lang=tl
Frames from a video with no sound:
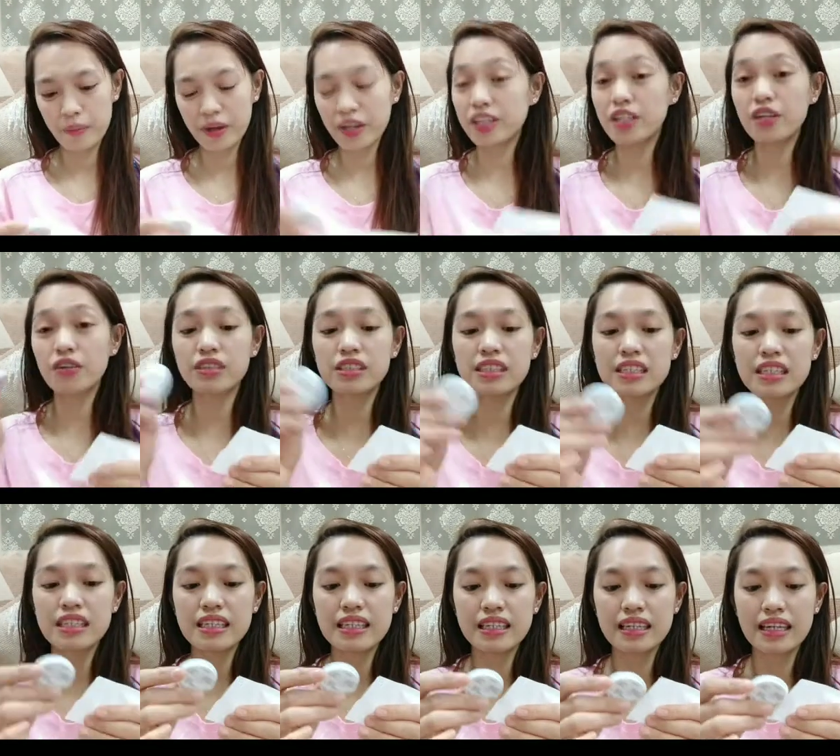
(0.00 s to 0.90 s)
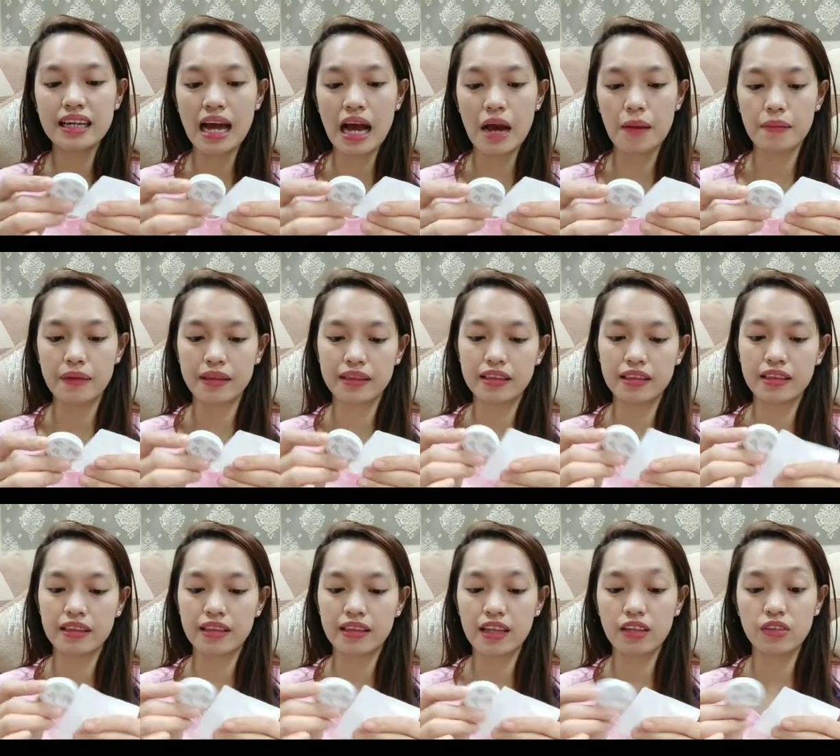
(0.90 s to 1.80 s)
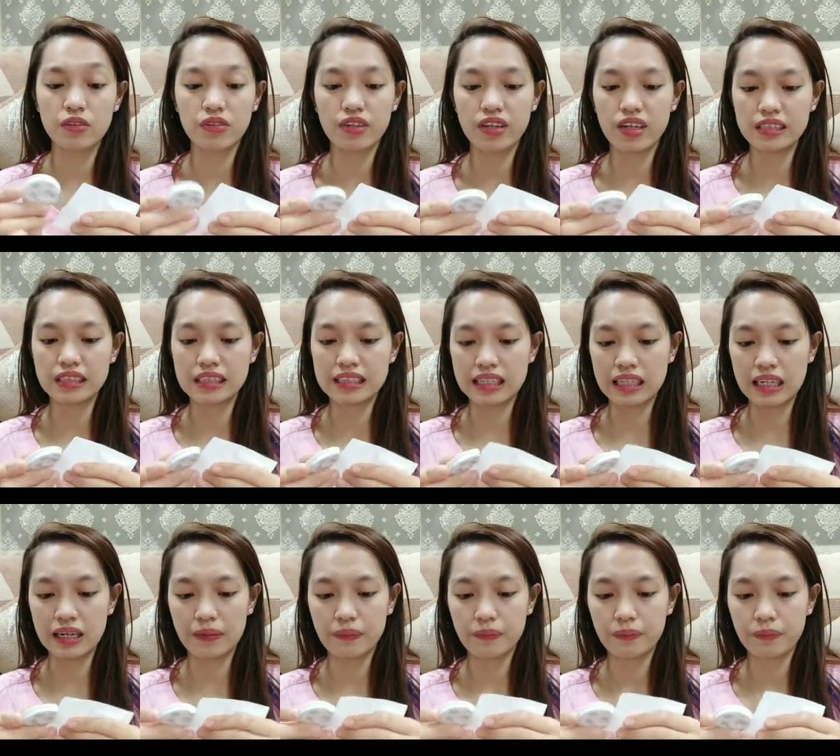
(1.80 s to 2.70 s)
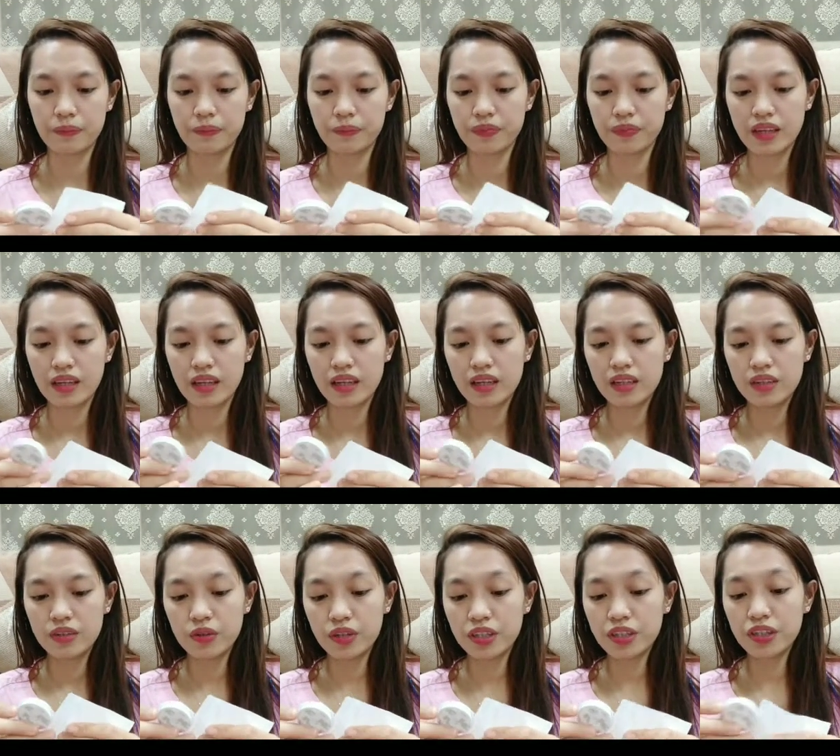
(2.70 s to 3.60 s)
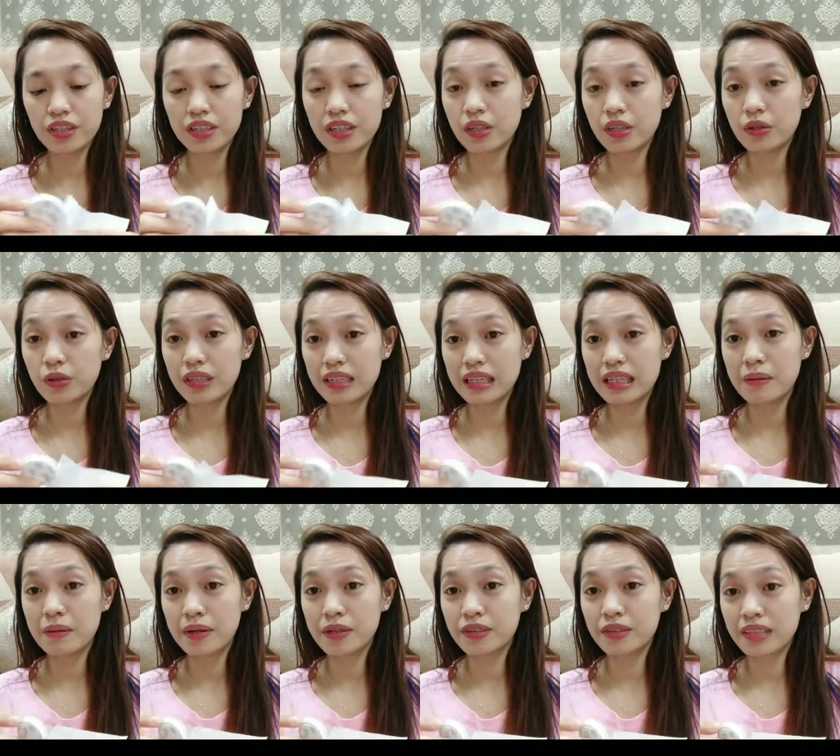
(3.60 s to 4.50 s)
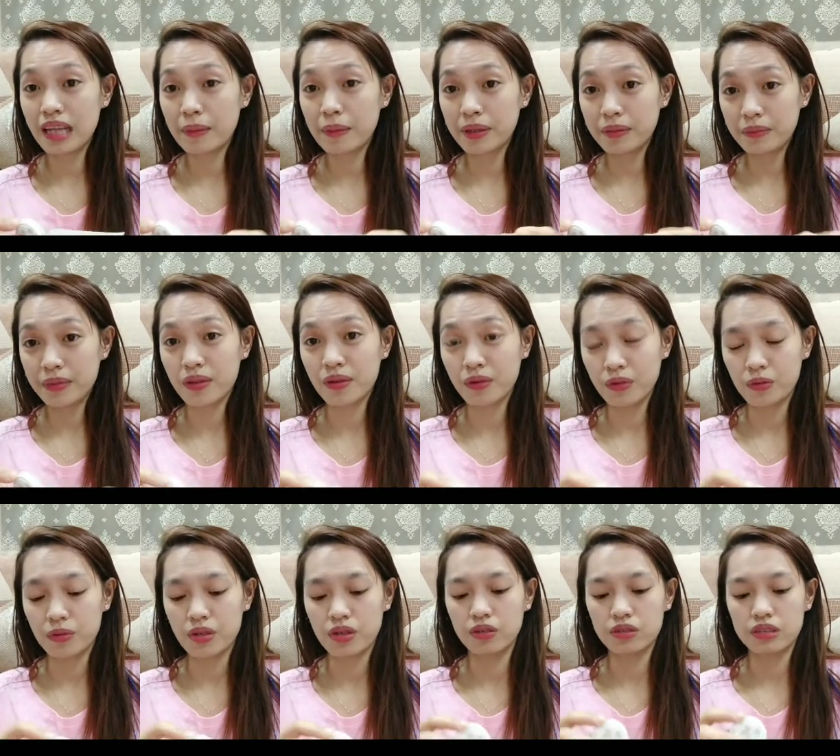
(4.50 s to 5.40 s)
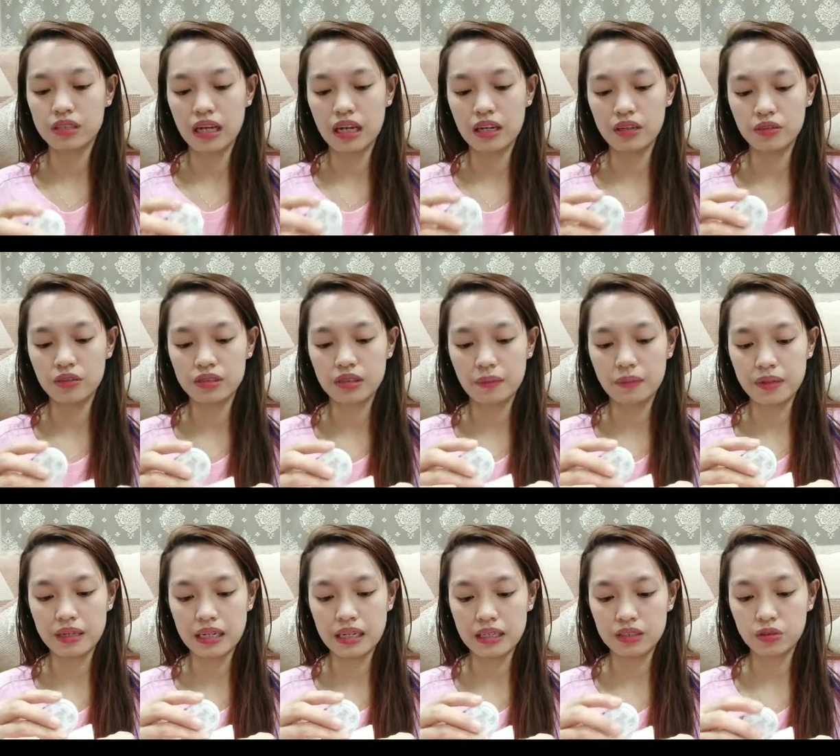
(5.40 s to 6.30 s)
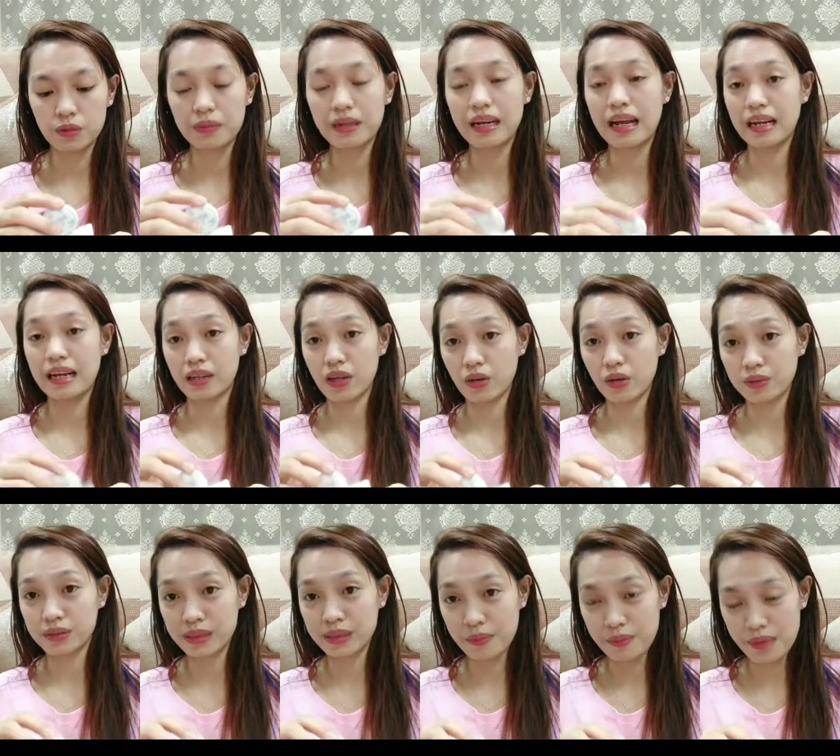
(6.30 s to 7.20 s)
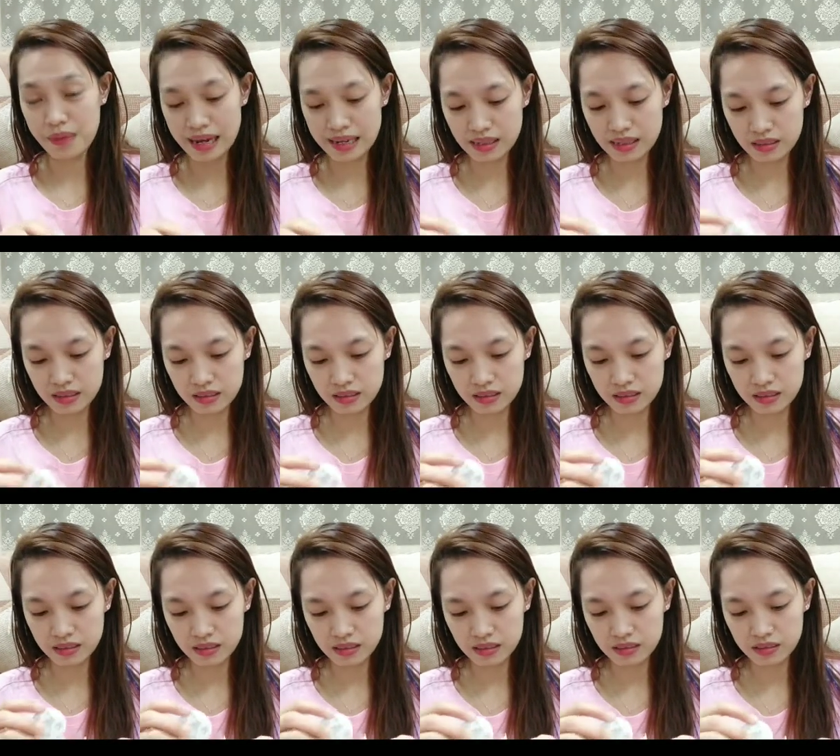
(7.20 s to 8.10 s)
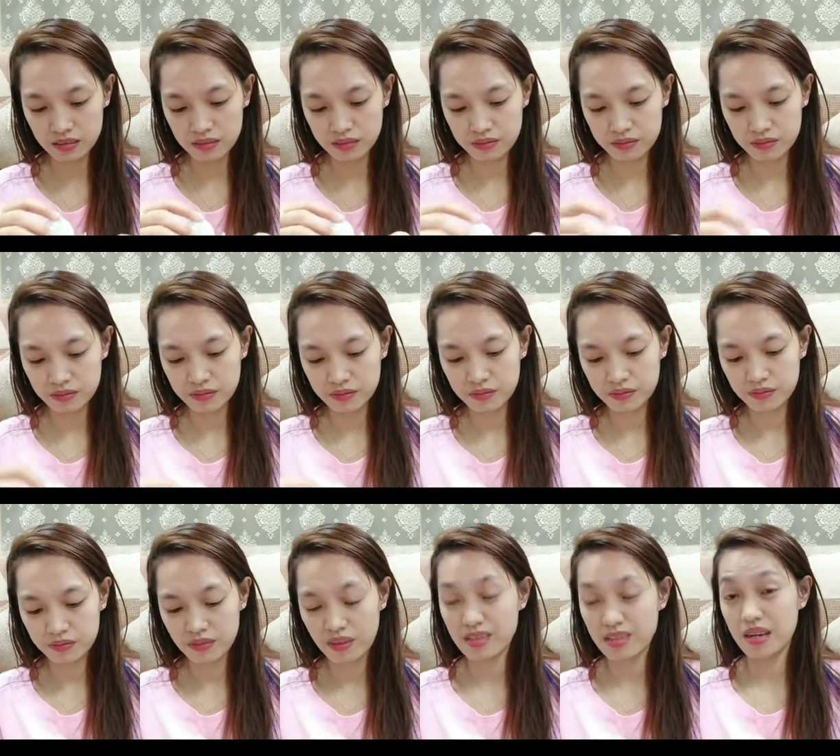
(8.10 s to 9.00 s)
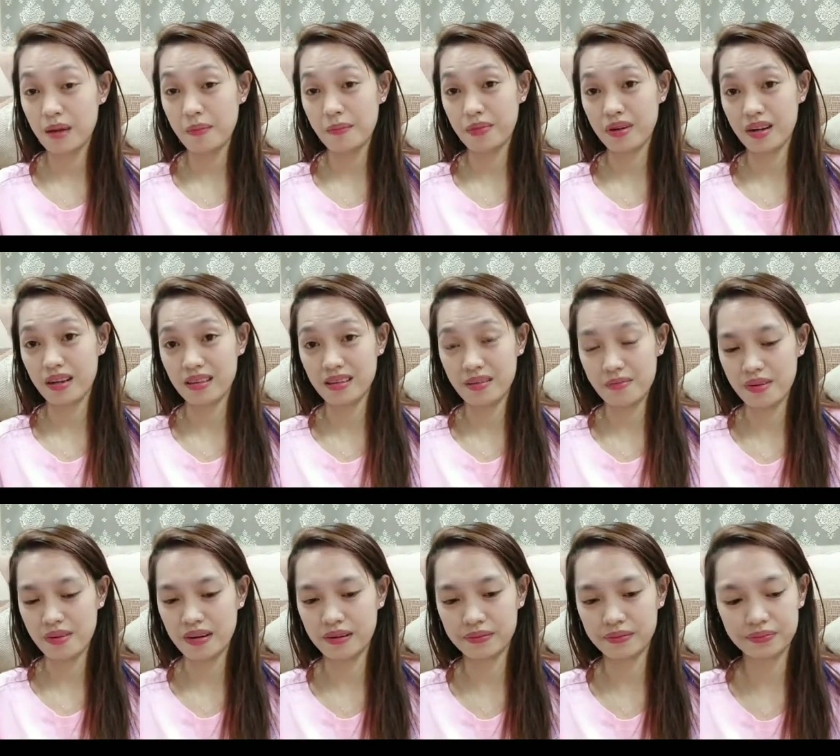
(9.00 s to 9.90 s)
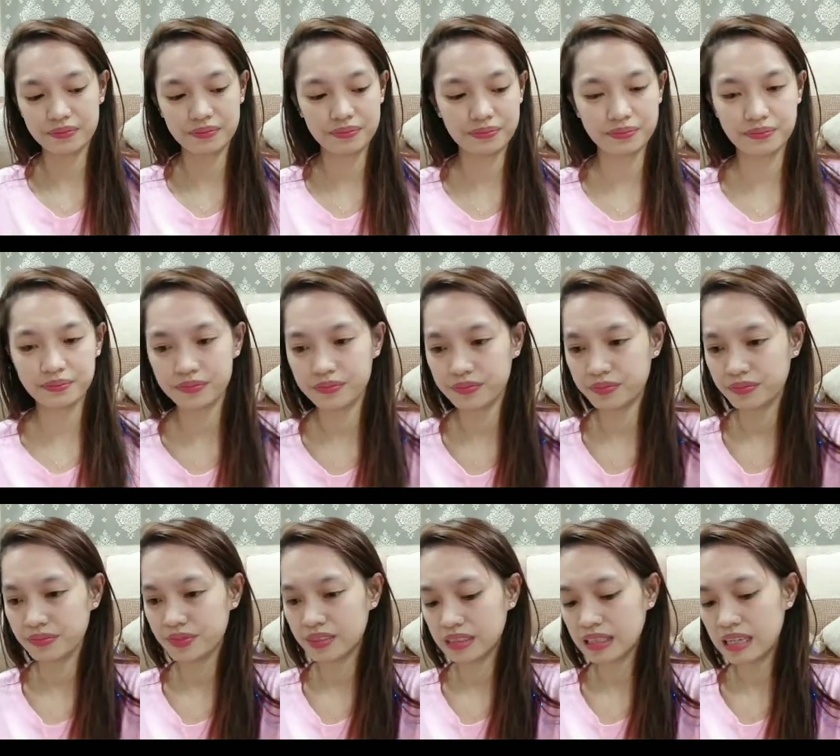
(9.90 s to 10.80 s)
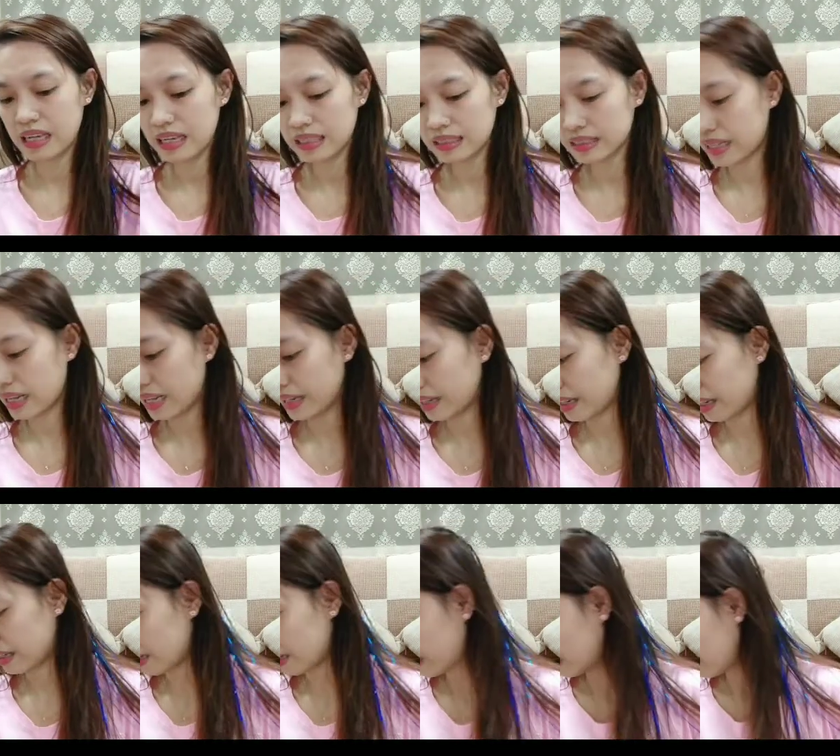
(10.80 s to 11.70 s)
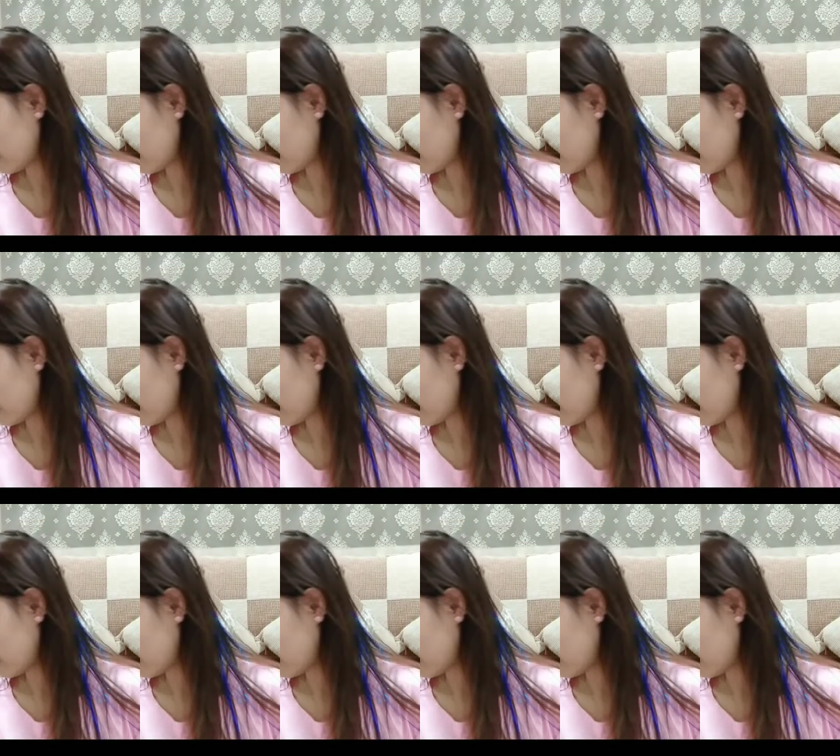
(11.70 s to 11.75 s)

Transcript: Pero hindi ko sila ginagamit. Nandun lang sila. Yung in-order ko din naman, yung dapat may uwi ko sa ano sa Pinas. Yung malalagay ko sa bag. Siyempre, di ba? Sayang.